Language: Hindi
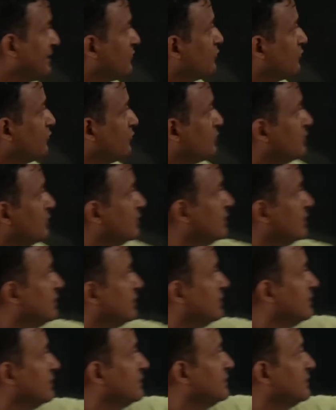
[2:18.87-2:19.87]
देखो
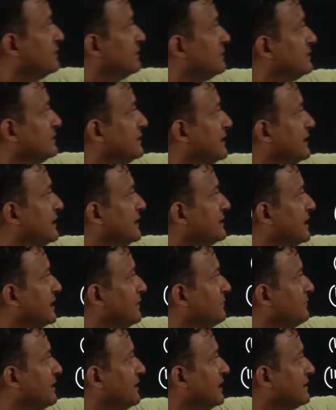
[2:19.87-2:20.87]
ये
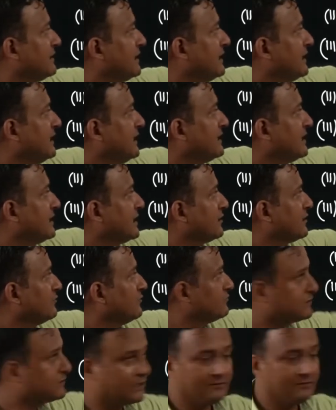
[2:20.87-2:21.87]
जहाँ मैं अंडरलाइन कर रहा
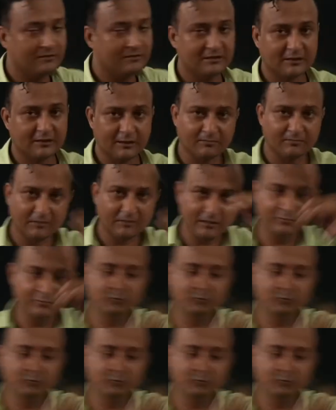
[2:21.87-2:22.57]
हूँ सर्वन इसका मतलब